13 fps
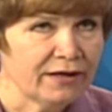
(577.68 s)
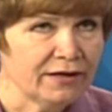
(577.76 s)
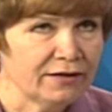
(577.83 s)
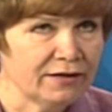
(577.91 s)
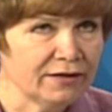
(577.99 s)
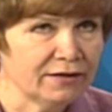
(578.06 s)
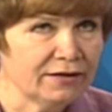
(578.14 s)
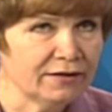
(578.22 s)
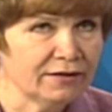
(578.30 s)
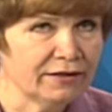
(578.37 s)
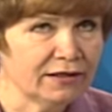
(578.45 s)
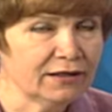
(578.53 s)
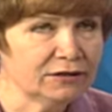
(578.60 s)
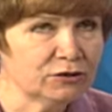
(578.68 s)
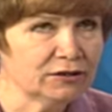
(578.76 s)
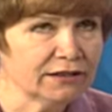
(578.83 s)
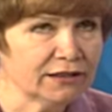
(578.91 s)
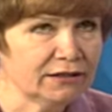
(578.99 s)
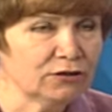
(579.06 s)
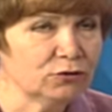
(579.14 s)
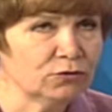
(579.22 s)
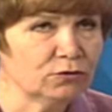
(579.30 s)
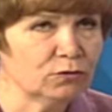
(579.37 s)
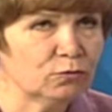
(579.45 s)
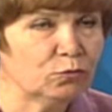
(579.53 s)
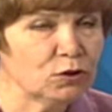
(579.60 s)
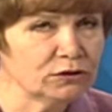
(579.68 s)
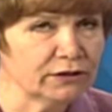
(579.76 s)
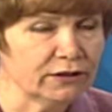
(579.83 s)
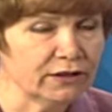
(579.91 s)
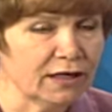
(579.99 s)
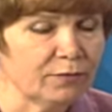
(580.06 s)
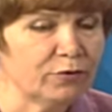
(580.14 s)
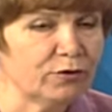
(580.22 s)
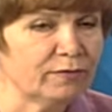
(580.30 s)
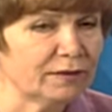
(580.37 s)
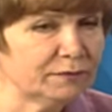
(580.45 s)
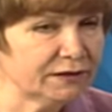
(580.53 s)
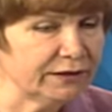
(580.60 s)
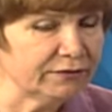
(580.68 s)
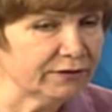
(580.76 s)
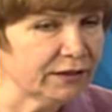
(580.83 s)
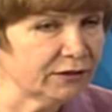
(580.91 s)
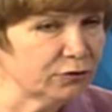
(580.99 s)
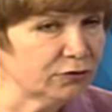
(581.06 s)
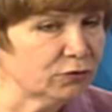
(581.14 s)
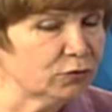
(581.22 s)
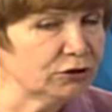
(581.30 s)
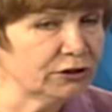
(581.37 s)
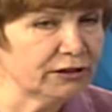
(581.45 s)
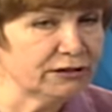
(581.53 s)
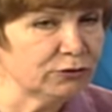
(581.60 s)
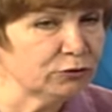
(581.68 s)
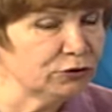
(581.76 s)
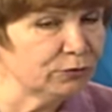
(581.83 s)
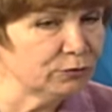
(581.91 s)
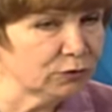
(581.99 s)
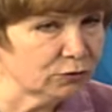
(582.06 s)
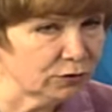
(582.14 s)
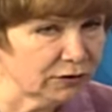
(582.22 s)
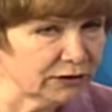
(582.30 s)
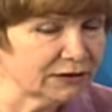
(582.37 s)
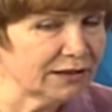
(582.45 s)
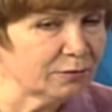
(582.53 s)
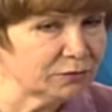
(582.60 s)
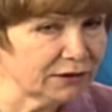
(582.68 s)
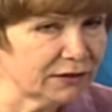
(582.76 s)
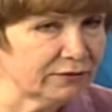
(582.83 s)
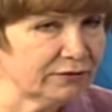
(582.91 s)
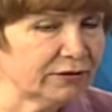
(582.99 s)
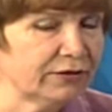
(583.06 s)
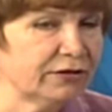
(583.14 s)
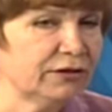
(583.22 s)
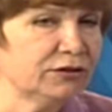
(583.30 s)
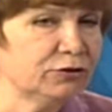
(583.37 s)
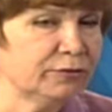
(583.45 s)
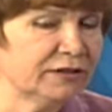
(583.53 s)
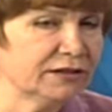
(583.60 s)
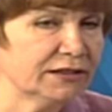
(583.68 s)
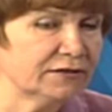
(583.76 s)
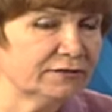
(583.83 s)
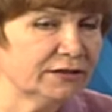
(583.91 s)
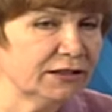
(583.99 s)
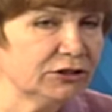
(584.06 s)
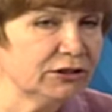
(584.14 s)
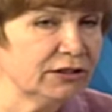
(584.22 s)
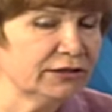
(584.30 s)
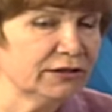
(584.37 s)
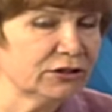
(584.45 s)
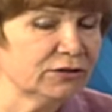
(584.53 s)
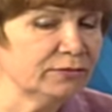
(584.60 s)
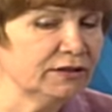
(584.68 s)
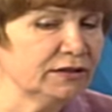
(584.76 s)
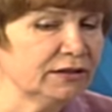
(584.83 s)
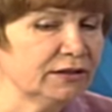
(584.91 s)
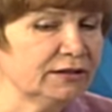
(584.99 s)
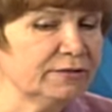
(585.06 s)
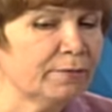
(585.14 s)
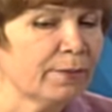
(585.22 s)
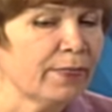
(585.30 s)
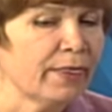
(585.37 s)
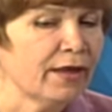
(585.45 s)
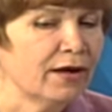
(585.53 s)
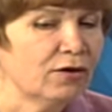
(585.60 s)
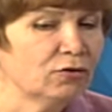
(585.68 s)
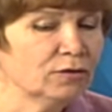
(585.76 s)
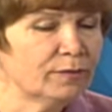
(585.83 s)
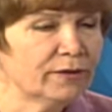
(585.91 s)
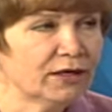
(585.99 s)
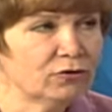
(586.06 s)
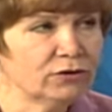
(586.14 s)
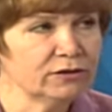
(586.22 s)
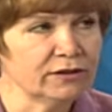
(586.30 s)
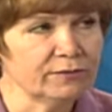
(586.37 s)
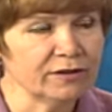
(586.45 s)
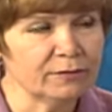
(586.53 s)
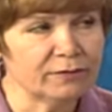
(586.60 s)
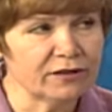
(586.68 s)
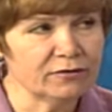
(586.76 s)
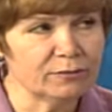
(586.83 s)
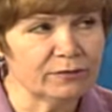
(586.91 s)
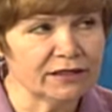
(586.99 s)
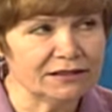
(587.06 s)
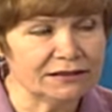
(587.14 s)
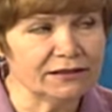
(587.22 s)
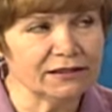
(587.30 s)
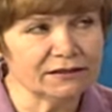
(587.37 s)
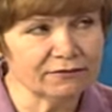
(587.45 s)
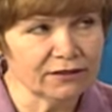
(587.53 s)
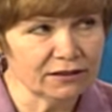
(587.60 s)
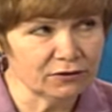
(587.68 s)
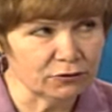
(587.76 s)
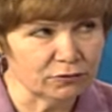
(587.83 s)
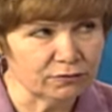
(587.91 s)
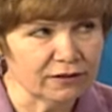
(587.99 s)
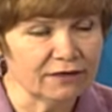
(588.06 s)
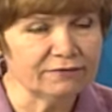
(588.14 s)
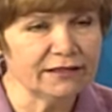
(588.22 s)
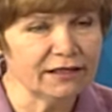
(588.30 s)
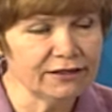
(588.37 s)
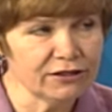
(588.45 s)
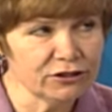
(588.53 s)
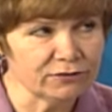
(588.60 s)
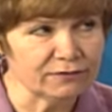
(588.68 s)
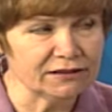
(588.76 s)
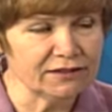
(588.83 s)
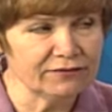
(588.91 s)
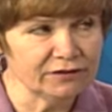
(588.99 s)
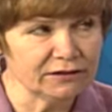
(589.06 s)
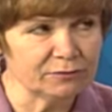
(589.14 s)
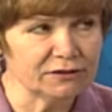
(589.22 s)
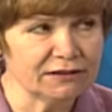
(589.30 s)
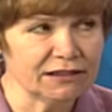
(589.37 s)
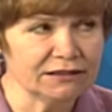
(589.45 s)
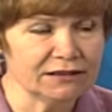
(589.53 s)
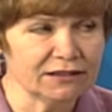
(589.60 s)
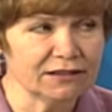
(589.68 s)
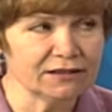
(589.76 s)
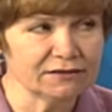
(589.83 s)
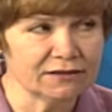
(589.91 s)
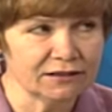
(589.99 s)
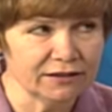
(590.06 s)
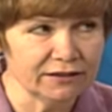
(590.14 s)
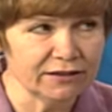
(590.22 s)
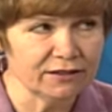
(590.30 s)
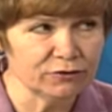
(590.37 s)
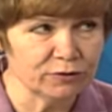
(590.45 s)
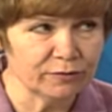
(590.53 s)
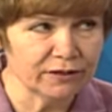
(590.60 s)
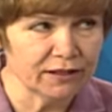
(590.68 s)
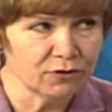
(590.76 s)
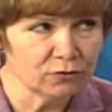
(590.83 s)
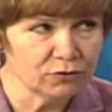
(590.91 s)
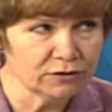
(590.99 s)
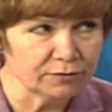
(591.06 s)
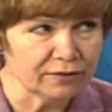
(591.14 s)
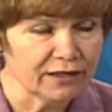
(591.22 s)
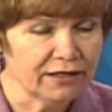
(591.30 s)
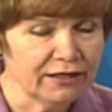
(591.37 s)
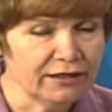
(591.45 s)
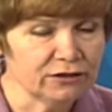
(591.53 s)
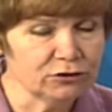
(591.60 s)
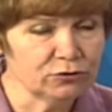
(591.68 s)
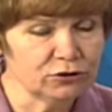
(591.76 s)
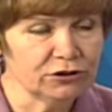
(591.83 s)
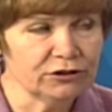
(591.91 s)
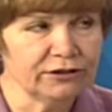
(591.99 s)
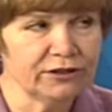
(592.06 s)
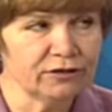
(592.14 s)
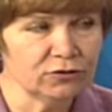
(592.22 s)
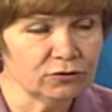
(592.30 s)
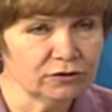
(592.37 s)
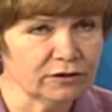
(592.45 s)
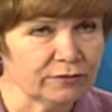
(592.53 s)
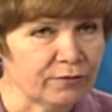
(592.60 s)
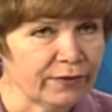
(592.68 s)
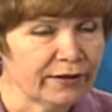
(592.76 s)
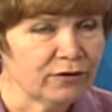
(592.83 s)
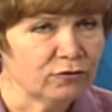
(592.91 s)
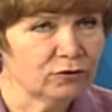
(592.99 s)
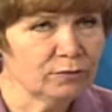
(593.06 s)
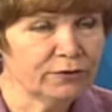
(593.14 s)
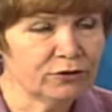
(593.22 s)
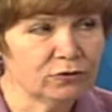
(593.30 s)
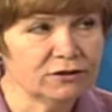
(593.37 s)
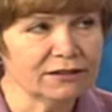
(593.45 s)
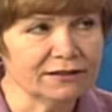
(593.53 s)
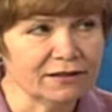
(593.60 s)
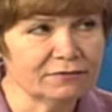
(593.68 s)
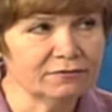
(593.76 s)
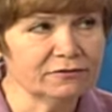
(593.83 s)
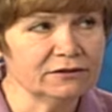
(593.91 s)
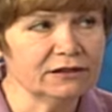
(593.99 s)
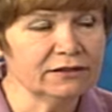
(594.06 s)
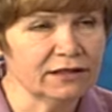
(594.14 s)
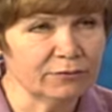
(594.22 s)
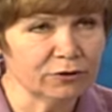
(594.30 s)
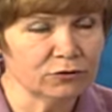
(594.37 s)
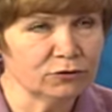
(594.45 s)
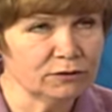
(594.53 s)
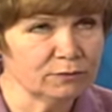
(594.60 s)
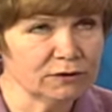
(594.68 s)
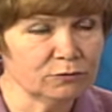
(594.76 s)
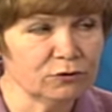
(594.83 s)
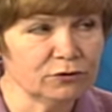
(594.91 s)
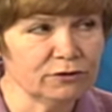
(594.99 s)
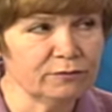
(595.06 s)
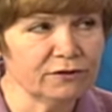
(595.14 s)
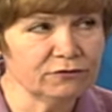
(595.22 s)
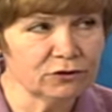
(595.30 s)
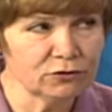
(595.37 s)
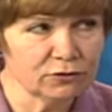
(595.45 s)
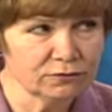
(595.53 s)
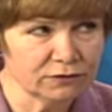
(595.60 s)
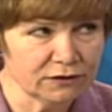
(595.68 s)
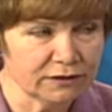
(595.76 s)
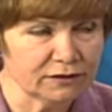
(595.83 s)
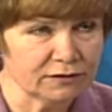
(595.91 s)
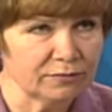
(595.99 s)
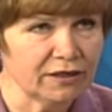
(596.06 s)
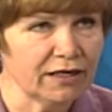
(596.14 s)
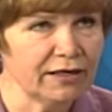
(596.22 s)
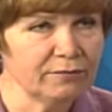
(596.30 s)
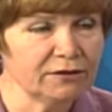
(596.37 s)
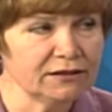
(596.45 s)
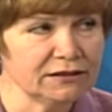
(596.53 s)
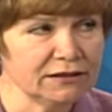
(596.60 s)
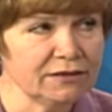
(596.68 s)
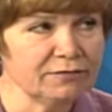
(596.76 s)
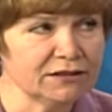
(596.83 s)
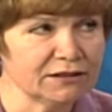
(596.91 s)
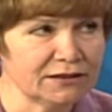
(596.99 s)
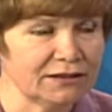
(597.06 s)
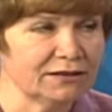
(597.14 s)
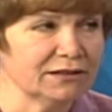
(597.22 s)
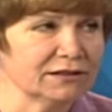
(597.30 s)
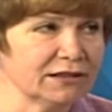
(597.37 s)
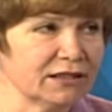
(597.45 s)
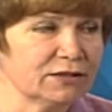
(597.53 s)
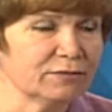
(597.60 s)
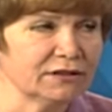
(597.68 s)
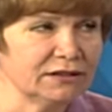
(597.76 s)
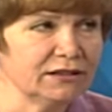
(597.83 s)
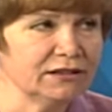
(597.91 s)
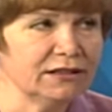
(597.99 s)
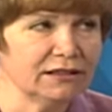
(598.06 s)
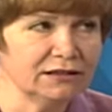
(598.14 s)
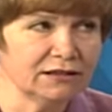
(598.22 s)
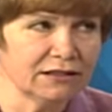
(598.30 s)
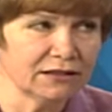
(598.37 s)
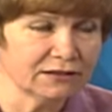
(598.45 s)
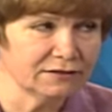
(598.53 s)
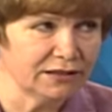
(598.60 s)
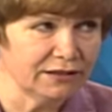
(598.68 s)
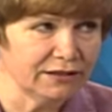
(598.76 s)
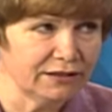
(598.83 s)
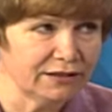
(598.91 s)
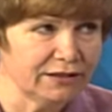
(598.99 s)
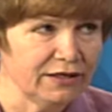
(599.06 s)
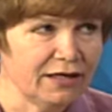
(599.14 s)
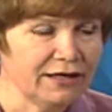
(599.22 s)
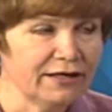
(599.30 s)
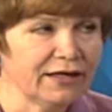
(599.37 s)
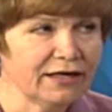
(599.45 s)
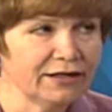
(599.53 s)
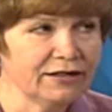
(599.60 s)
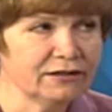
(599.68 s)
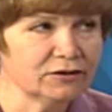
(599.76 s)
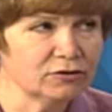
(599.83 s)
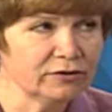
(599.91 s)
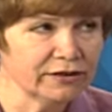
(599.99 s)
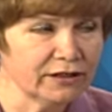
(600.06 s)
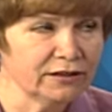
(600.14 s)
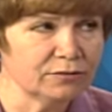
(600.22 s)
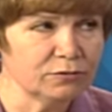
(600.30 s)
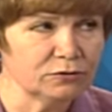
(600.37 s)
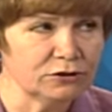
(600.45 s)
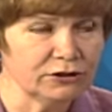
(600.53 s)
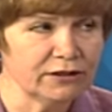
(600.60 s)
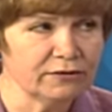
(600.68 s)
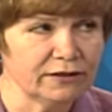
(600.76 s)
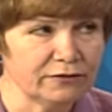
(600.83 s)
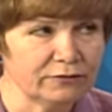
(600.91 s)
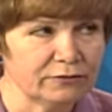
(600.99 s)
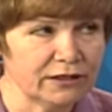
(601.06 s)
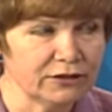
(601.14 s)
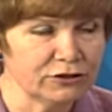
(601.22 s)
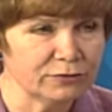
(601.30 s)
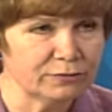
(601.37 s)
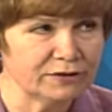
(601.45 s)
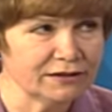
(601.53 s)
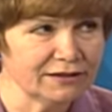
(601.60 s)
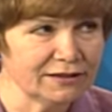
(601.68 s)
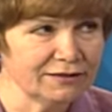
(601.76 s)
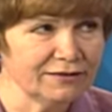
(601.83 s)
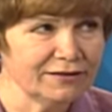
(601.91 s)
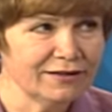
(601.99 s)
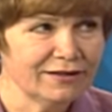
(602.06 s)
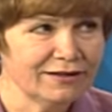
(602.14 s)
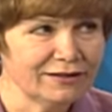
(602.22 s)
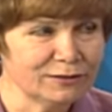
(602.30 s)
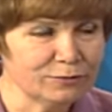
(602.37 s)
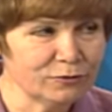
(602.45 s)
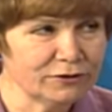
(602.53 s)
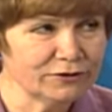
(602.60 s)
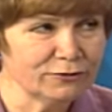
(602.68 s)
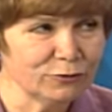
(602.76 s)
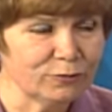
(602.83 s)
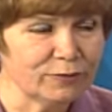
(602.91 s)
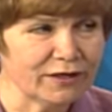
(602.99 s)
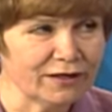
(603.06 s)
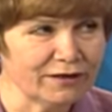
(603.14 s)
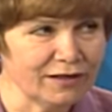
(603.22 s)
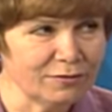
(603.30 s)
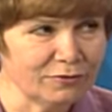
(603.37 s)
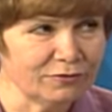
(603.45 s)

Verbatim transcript: и я хочу сказать, то полный объем обследования, который включает в себя очень много разноплановое, э, о чем я сказала в начале нашей беседы, он проходит, имеет право пройти раз в году. А в дальнейшем, в зависимости от тех отклонений, которые мы находим, и что считает доктор, он приходит к нам в динамик. Mm-hmm. То есть мы смотрим не все в целом, а именно те места, так скажем, где найдены отклонения. И какие результаты получает в дальнейшем пациент, используя ту программу